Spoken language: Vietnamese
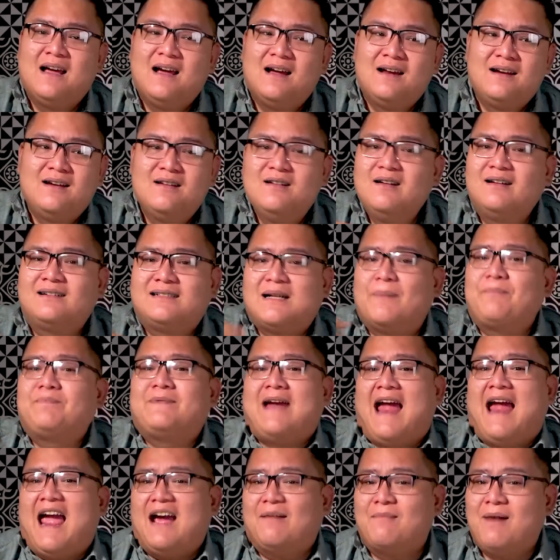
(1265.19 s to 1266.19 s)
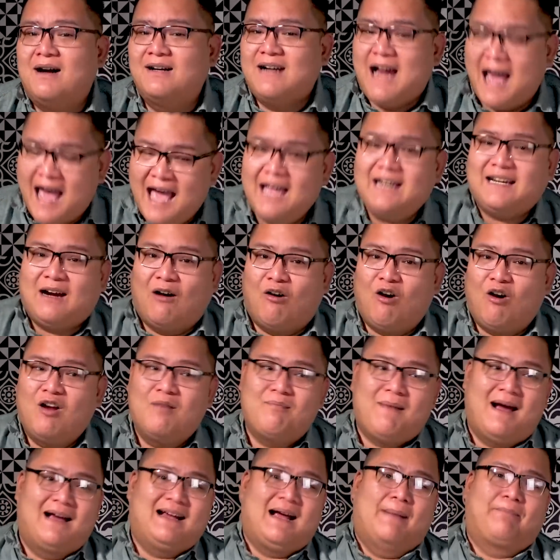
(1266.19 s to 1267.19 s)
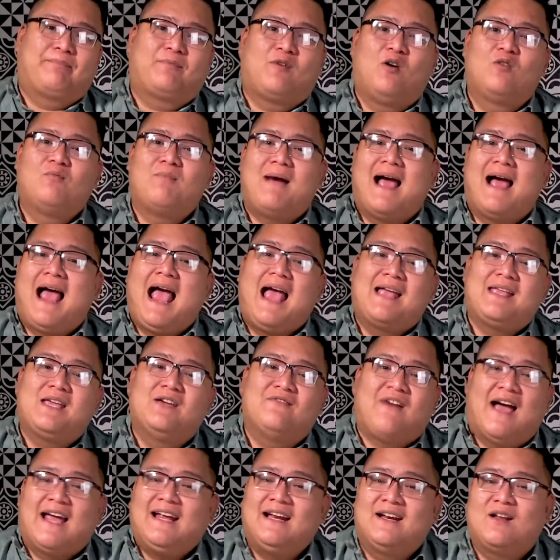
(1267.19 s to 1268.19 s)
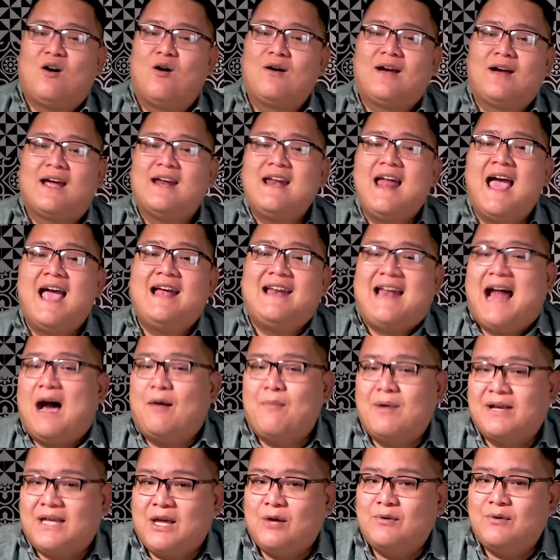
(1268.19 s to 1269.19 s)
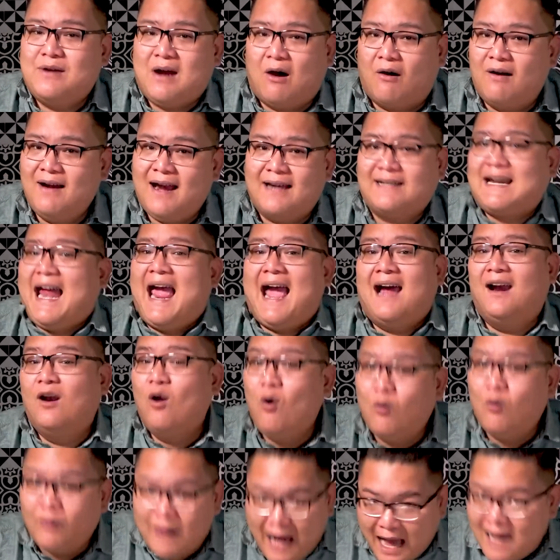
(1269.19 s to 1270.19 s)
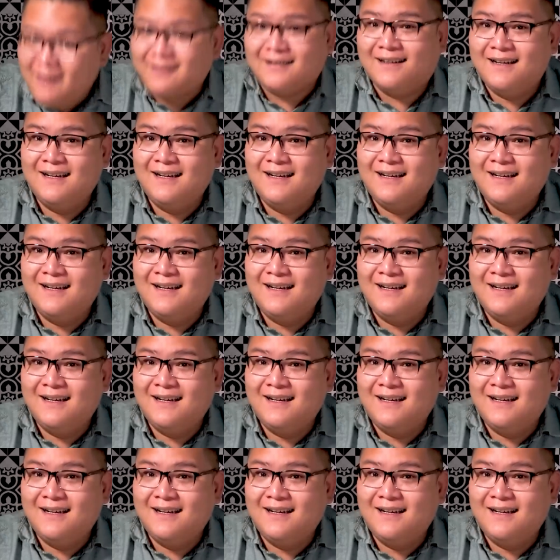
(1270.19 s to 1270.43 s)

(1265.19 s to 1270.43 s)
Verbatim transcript: nước sắp tràn bờ đê rồi mà gặp con ma như vậy thì thôi cái đê nào mà chịu nổi là tràn luôn đó